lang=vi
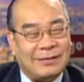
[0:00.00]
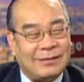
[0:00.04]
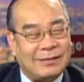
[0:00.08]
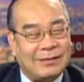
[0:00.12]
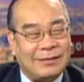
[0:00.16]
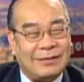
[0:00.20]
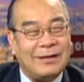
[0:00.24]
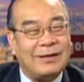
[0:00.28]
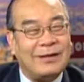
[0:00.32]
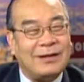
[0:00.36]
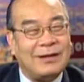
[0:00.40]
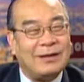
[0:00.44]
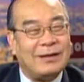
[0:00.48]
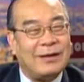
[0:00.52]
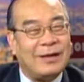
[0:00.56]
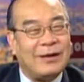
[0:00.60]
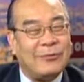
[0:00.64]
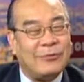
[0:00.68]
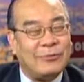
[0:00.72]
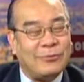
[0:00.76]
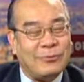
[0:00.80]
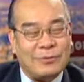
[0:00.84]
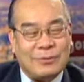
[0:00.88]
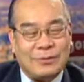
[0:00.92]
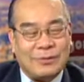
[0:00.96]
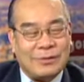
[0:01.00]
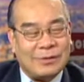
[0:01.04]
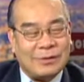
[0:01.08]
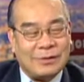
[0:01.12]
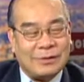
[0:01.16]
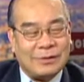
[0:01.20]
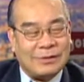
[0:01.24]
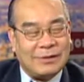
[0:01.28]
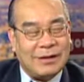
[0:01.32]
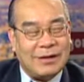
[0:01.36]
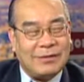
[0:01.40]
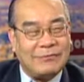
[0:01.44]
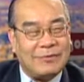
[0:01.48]
rất là nhiều
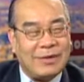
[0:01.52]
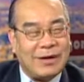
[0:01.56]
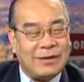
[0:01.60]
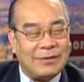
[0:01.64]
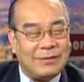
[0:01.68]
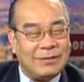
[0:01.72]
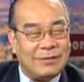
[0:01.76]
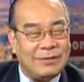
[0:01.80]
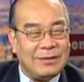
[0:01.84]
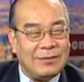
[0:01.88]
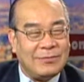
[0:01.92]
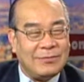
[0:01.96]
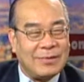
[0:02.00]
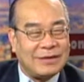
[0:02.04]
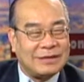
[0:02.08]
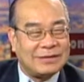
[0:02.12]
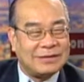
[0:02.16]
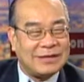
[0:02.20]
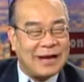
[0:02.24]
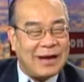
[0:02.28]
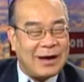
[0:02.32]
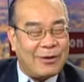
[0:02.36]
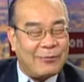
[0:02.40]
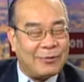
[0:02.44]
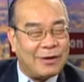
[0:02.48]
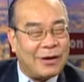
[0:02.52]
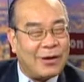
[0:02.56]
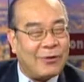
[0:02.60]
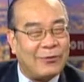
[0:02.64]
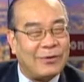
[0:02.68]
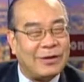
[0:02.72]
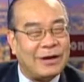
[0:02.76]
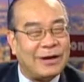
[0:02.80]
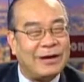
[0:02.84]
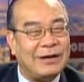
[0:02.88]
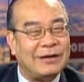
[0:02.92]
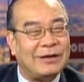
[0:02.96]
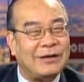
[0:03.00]
ờ, nhân vật nhưng mà sau cái
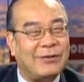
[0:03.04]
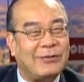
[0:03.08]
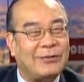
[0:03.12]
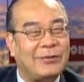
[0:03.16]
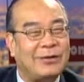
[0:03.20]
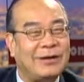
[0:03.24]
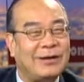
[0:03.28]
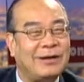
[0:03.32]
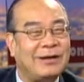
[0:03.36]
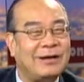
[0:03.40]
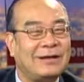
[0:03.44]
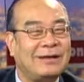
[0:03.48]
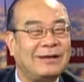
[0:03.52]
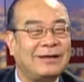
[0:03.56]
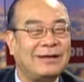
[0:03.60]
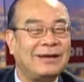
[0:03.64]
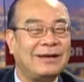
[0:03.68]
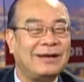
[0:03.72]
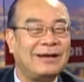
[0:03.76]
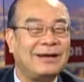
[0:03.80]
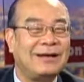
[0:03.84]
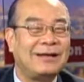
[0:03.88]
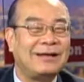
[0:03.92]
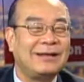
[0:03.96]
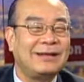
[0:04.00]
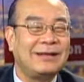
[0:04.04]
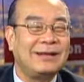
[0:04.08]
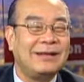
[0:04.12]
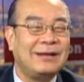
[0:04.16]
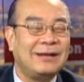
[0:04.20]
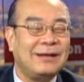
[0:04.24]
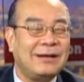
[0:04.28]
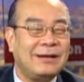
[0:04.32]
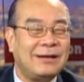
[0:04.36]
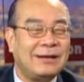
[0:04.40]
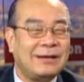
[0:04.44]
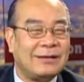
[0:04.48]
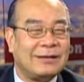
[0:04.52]
hội nghị rồi thì cái
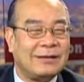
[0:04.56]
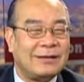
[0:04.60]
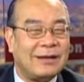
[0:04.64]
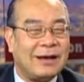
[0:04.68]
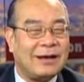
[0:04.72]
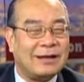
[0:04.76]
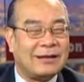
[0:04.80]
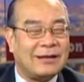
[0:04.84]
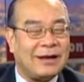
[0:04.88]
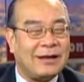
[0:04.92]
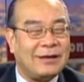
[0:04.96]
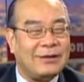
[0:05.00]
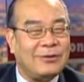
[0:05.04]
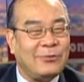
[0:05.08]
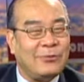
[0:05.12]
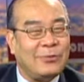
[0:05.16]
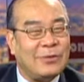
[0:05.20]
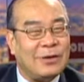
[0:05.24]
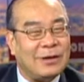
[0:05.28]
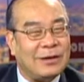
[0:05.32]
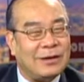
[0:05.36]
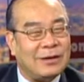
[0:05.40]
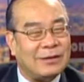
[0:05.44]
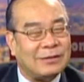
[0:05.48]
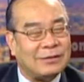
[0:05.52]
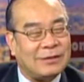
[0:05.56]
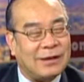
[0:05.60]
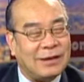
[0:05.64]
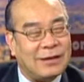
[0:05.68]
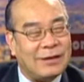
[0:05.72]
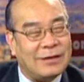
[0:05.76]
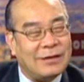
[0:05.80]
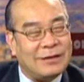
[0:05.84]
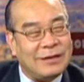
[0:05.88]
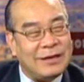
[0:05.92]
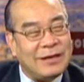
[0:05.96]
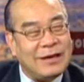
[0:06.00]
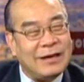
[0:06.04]
tờ chân dung quyền lực
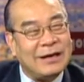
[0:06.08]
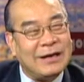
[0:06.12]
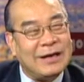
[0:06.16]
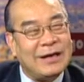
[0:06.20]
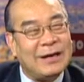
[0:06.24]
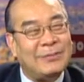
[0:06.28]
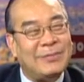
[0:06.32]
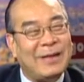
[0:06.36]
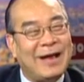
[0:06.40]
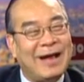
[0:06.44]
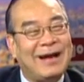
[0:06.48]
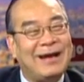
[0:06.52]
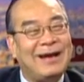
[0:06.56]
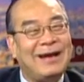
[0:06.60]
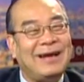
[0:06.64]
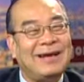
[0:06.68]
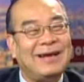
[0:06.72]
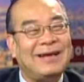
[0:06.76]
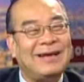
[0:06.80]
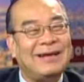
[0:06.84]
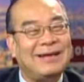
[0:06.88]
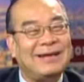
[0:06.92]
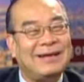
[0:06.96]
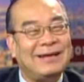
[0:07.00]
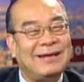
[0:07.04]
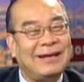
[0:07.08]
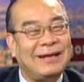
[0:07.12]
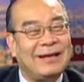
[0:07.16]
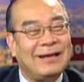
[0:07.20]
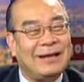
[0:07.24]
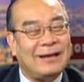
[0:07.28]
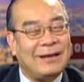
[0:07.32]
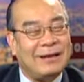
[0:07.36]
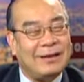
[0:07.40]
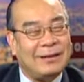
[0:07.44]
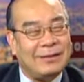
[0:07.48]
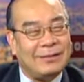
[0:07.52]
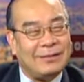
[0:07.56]
tự nhiên im ắng lên
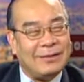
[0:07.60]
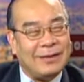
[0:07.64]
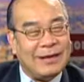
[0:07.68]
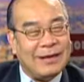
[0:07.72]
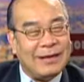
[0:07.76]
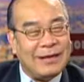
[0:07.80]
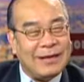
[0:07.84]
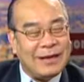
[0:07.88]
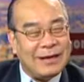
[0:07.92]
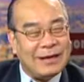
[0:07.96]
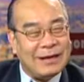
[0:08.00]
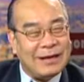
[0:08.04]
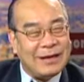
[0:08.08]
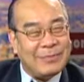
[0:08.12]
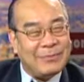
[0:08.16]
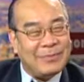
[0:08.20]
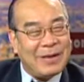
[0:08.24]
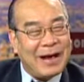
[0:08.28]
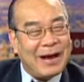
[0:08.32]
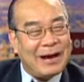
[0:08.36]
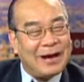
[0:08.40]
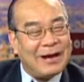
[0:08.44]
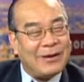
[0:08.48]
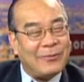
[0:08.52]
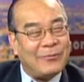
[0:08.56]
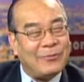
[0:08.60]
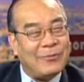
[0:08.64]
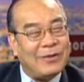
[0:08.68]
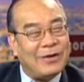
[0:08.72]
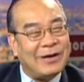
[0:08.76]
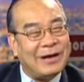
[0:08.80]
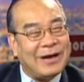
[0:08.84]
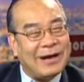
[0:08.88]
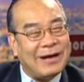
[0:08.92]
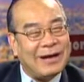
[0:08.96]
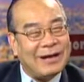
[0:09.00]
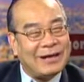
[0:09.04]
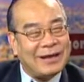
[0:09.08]
dĩ nhiên im ắng không
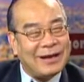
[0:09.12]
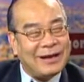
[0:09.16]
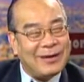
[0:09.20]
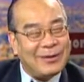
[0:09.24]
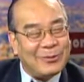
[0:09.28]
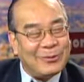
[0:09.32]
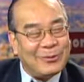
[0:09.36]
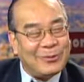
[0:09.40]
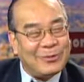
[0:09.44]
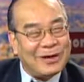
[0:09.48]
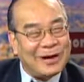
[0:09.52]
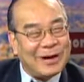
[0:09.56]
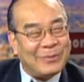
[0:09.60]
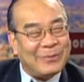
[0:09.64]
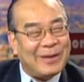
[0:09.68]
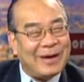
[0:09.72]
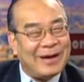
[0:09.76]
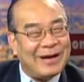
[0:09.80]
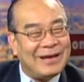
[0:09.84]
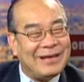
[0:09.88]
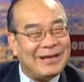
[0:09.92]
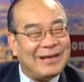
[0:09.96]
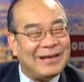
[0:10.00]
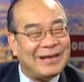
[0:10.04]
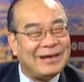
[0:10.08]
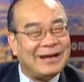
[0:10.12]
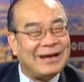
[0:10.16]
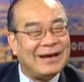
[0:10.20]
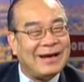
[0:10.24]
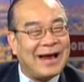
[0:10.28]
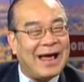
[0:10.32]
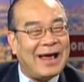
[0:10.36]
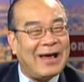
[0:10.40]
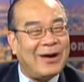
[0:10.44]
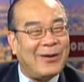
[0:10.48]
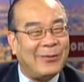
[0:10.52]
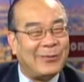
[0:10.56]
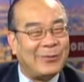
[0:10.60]
có nghĩa là chết luôn là bởi vì cái
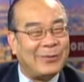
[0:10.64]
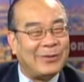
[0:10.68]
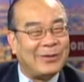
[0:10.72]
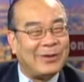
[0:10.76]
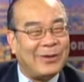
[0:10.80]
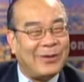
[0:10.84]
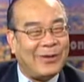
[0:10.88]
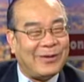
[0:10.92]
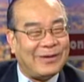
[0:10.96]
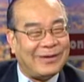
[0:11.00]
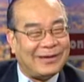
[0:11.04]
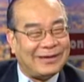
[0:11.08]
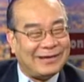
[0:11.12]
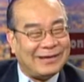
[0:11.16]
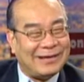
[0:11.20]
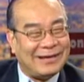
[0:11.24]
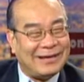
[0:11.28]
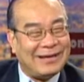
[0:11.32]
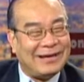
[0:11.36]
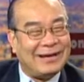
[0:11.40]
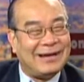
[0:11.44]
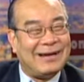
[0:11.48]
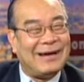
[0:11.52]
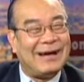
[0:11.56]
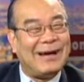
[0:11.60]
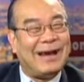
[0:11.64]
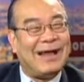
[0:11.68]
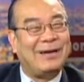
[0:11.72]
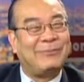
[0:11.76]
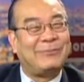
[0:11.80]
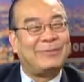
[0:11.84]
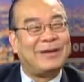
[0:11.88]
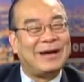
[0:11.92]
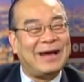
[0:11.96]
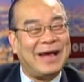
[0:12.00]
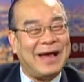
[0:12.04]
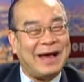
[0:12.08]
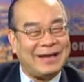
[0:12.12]
đại hội còn là
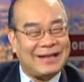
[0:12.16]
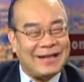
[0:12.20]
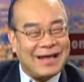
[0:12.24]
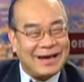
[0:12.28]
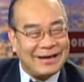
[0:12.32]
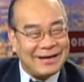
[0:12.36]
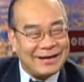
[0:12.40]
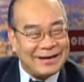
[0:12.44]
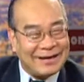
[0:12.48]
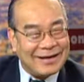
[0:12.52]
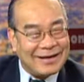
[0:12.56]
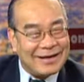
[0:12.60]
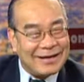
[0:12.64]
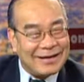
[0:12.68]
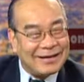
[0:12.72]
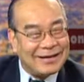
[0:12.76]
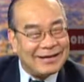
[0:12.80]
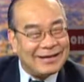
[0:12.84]
12 tháng nữa